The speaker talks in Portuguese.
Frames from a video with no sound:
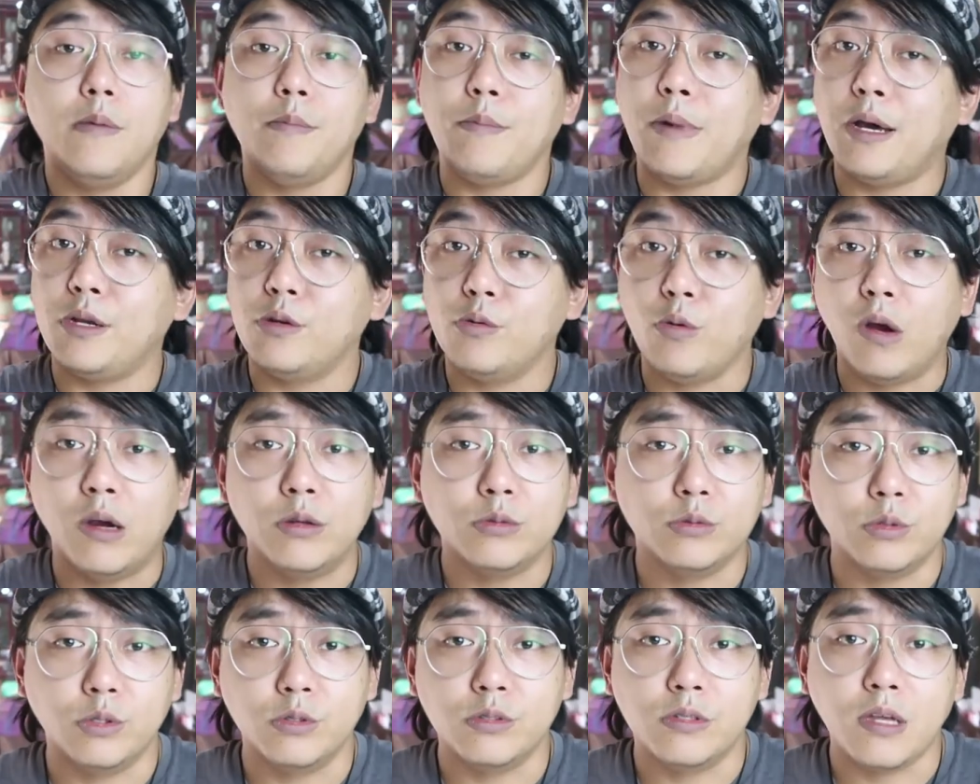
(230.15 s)

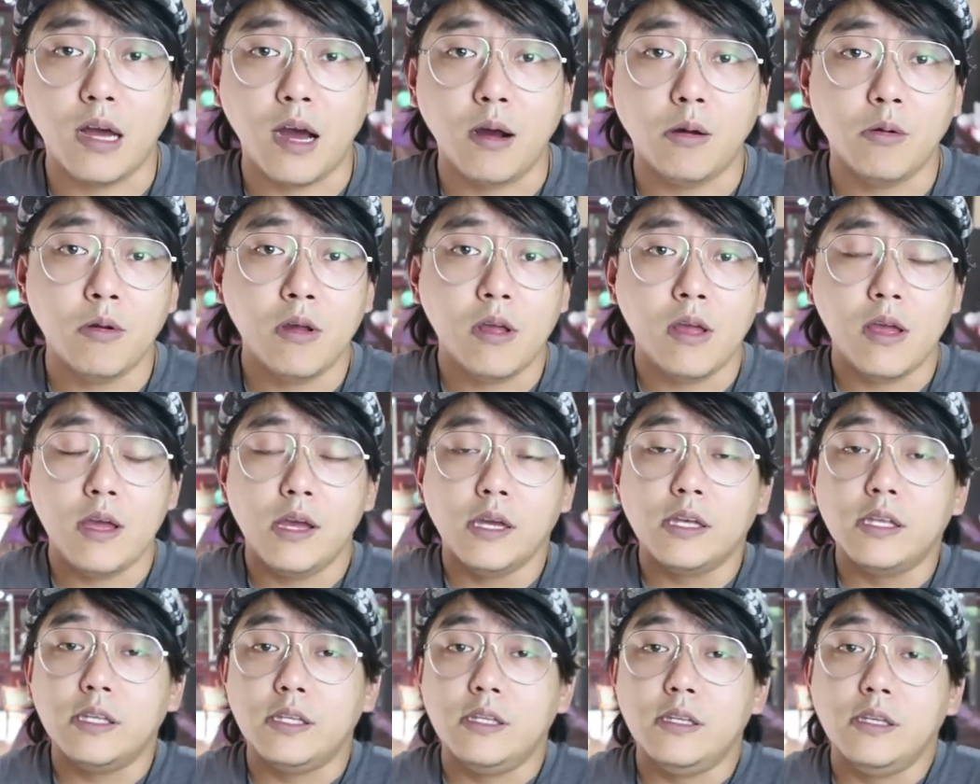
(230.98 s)
manual total,
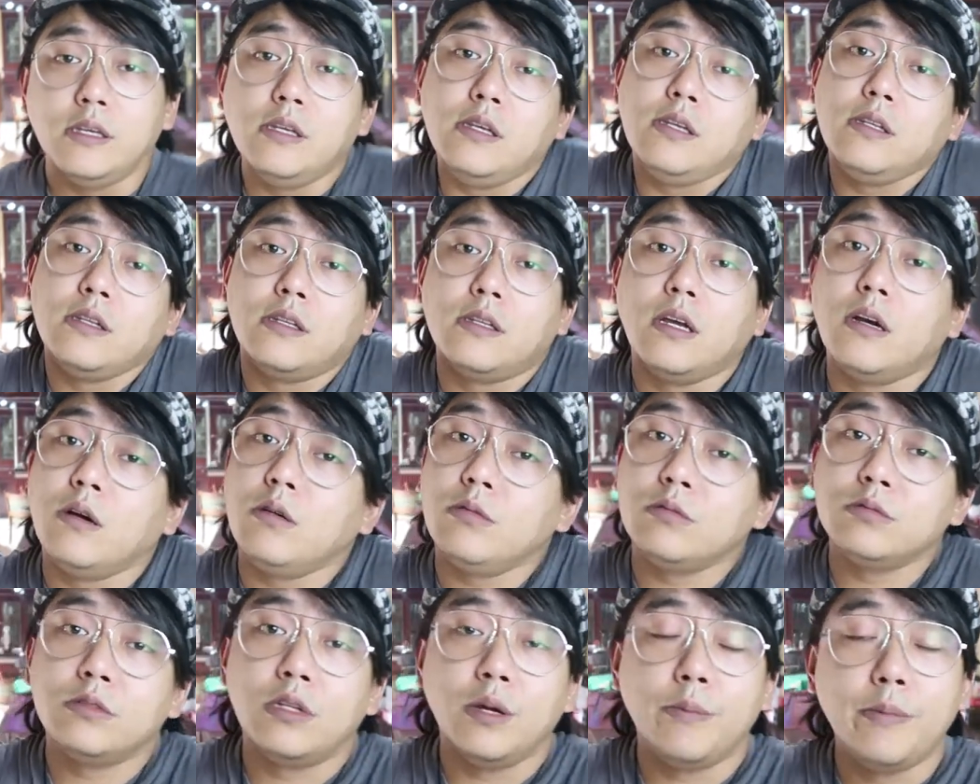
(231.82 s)
e
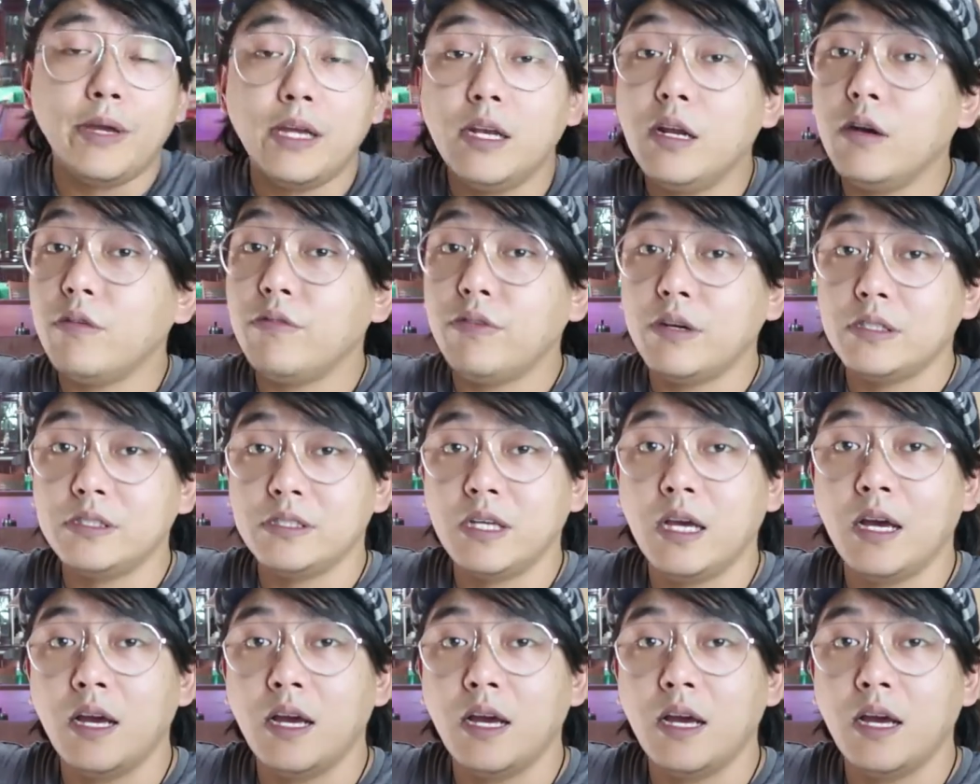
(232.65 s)
então também não faz